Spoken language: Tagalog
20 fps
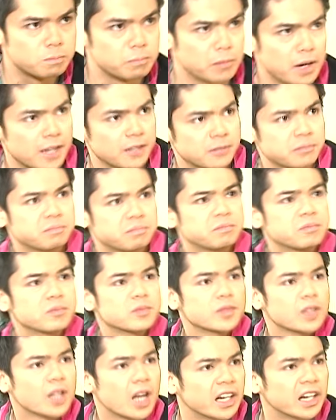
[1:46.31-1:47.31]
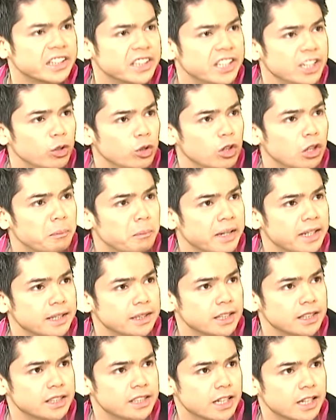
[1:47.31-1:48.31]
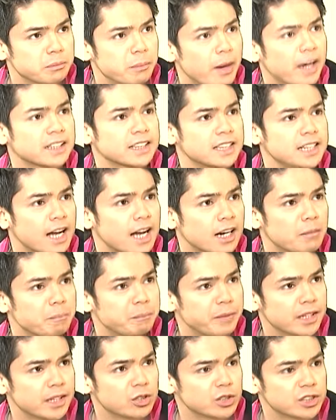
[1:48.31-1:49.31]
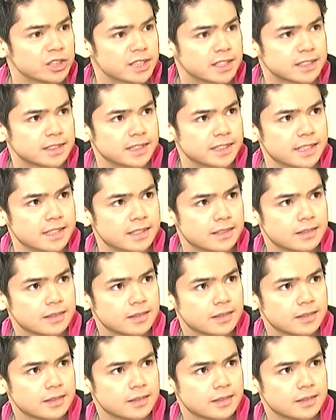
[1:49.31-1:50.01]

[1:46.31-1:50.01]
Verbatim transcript: Ma, ang hindi ko lang maintindihan, bakit kinakampihan niyo si Justin?